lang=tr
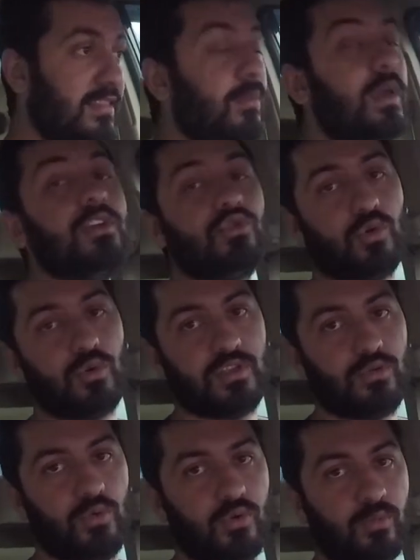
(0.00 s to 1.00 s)
demeyi çok
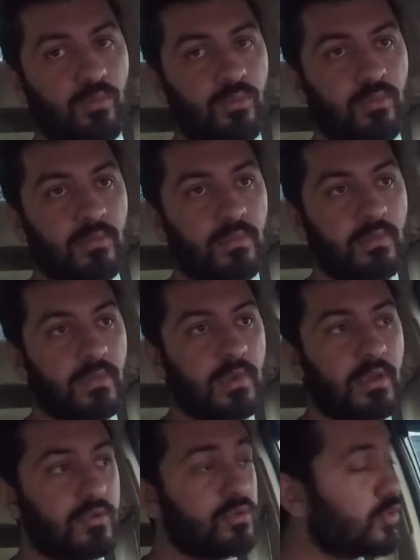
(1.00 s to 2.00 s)
istiyorum.
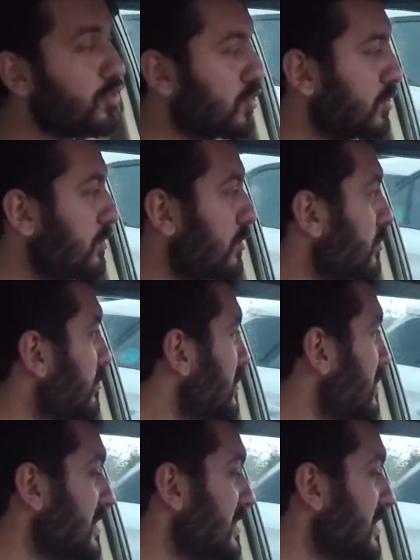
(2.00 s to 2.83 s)
Çünkü üzülüyorum.